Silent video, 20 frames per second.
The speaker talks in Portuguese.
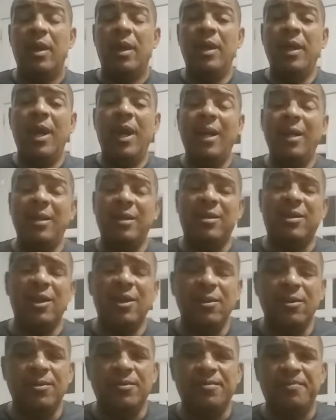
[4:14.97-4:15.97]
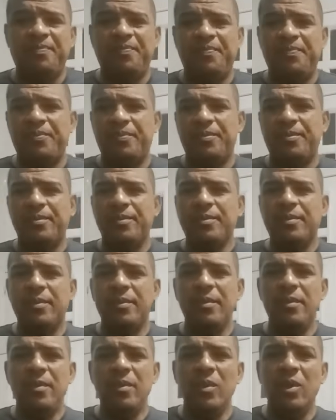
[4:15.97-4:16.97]
E ela então
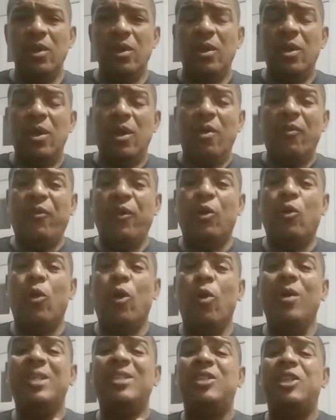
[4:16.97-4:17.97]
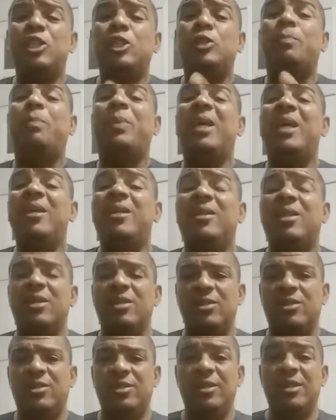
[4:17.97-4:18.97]
ficou às
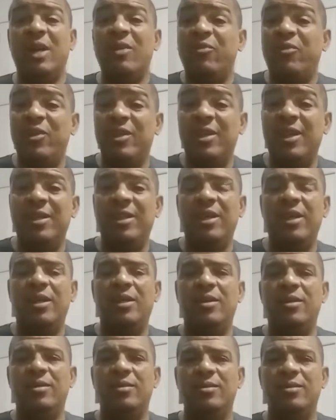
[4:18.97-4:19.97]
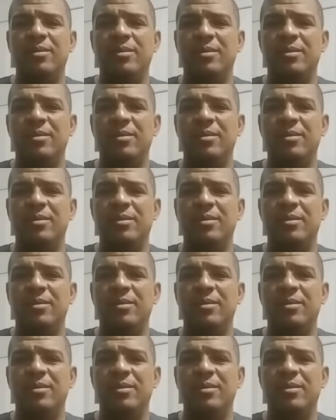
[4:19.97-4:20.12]
espreitas da vida dele.